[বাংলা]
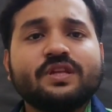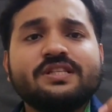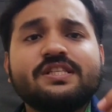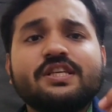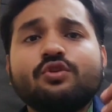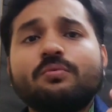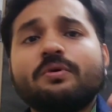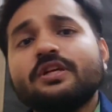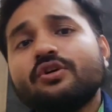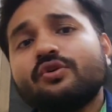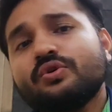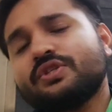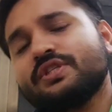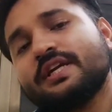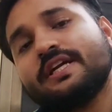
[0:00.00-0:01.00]
যে তোমাদের
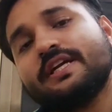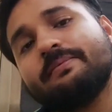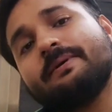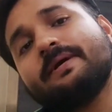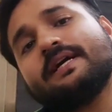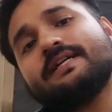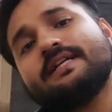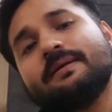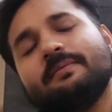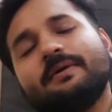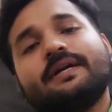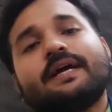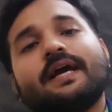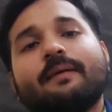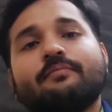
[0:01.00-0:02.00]
কোশ্চেনের ডিফিকাল্টি
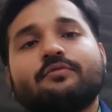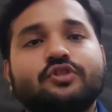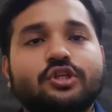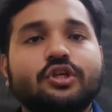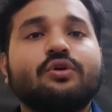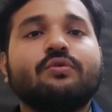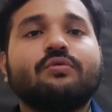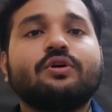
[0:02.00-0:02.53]
লেভেলটা কেমন ছিল